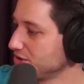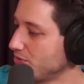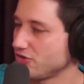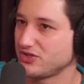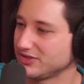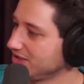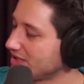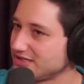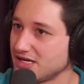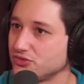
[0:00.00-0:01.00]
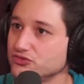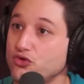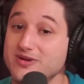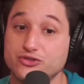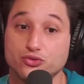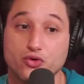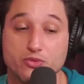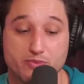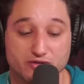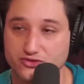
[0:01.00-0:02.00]
te mostra, aqui até todos os documentos que o Tom
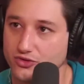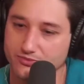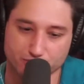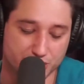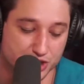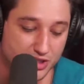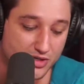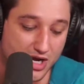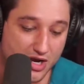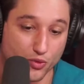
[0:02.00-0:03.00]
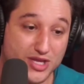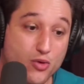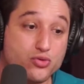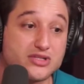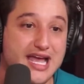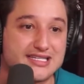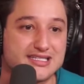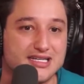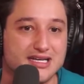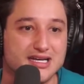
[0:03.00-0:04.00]
me passou bonitinho. O que
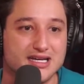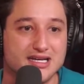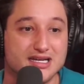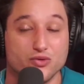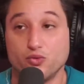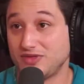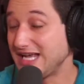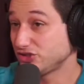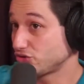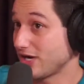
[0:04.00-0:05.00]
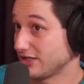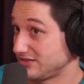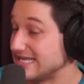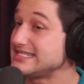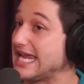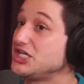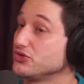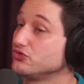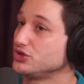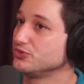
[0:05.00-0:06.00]
acontece? Na história recente
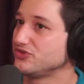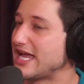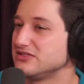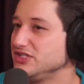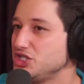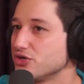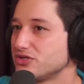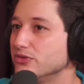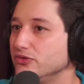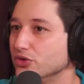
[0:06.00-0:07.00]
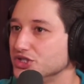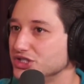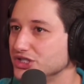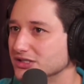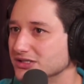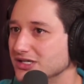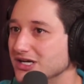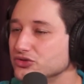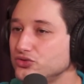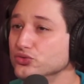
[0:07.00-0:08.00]
dos últimos 10, 20 anos da ufologia,
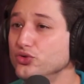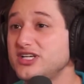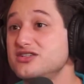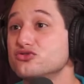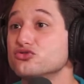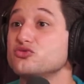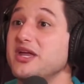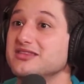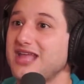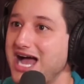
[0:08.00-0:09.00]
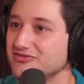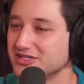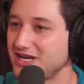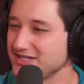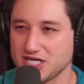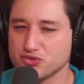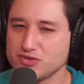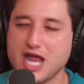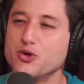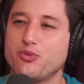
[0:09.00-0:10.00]
tudo que se suspeitava, na verdade, não
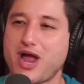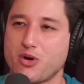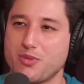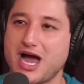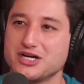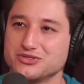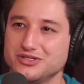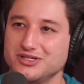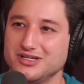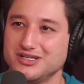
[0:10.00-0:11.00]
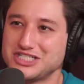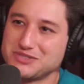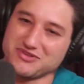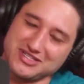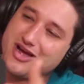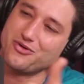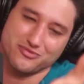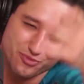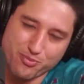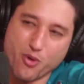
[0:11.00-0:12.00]
caiu por água abaixo. Tipo assim, não,
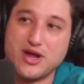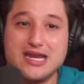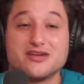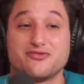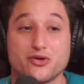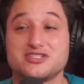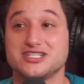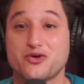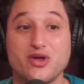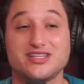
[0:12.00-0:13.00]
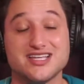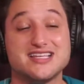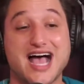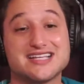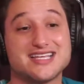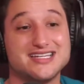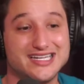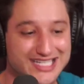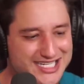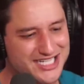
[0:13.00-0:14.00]
o Paul Haley falou de 56 raças
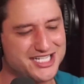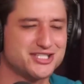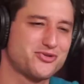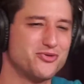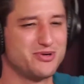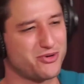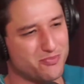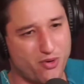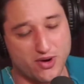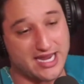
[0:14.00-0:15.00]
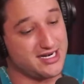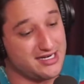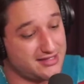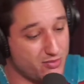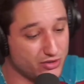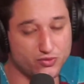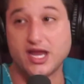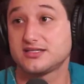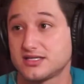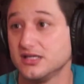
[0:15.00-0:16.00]
alienígenas e a gente descobriu que o Paul Haley ele tem uma
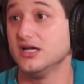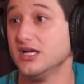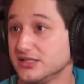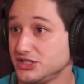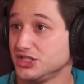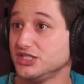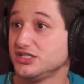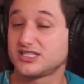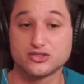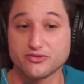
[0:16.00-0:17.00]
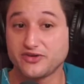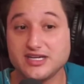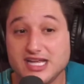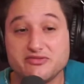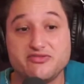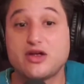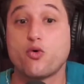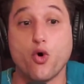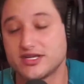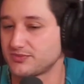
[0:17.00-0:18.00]
doença de esquizofrenia, ele vê
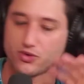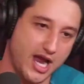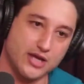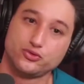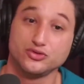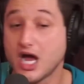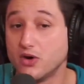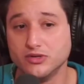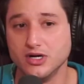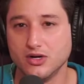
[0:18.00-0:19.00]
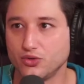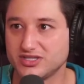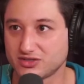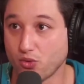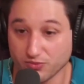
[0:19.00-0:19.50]
coisa, pô, caiu tudo. Não, o que